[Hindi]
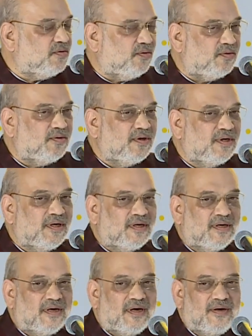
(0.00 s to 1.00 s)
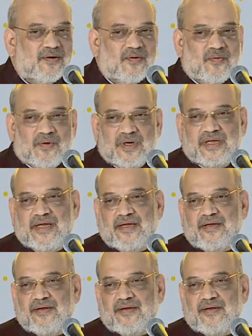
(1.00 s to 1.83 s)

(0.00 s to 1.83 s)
को उनकी